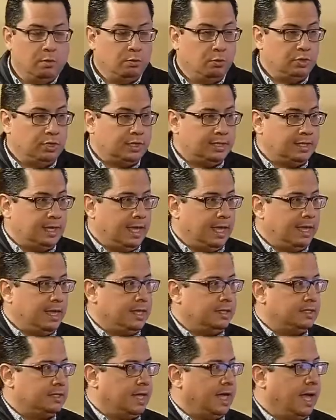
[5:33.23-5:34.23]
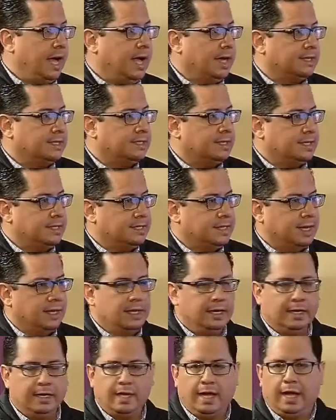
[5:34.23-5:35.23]
Muchas de ellas
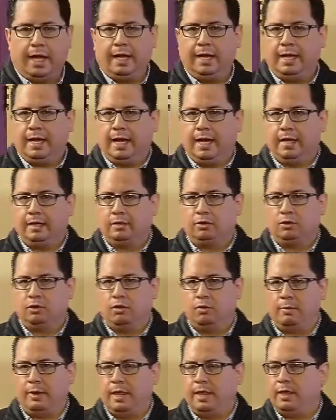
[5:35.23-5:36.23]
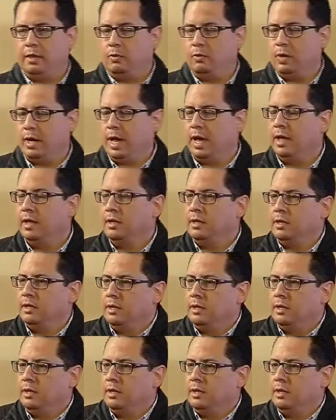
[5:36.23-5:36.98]
accesan a la toma de una